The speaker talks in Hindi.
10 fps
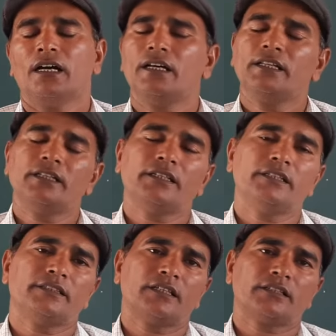हरि
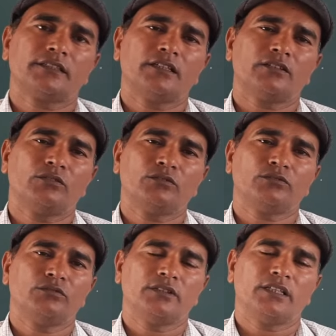की चर्चा को
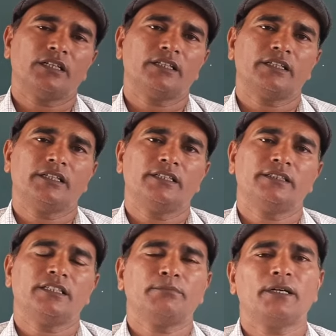सुनना है
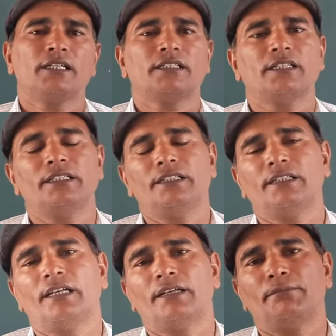ये बात
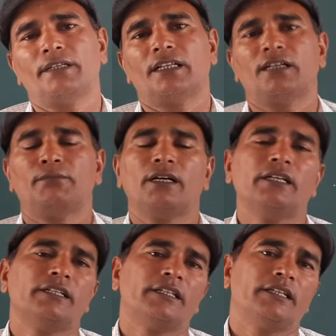कही है
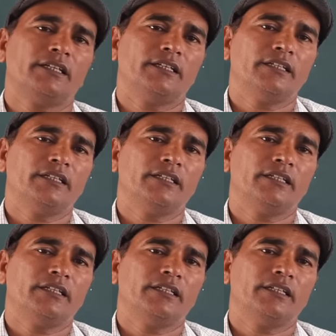मीराबाई ने